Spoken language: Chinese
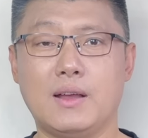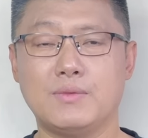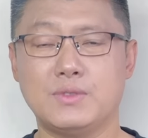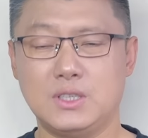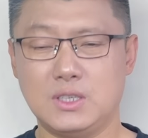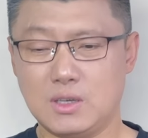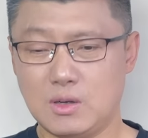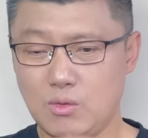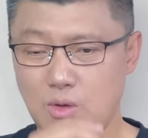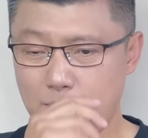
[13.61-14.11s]
其
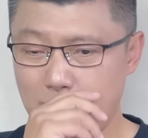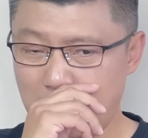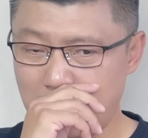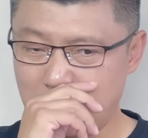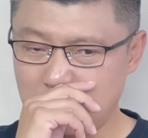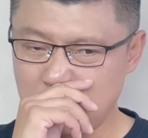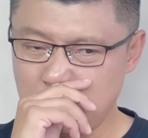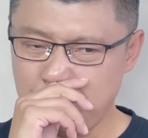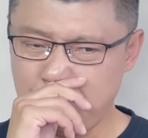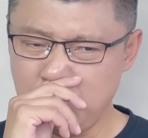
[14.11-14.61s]
实我本
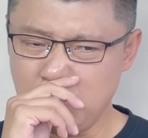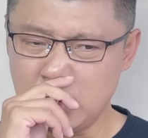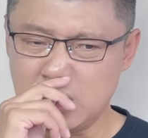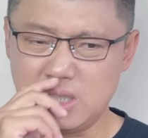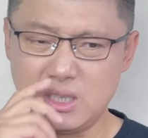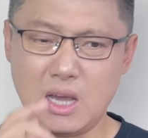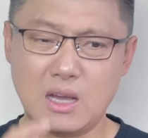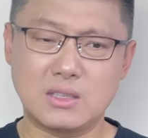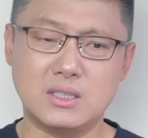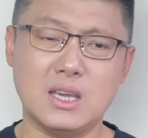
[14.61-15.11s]
来就不
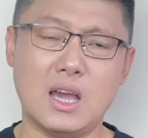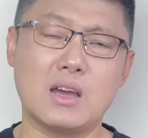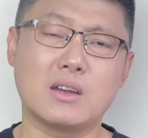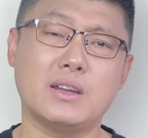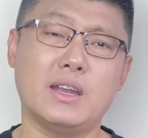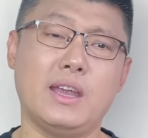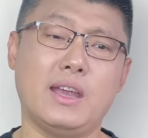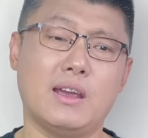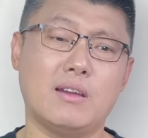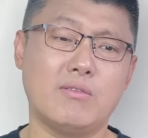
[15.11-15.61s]
想讲
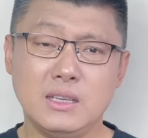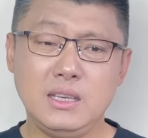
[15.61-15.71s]
这个，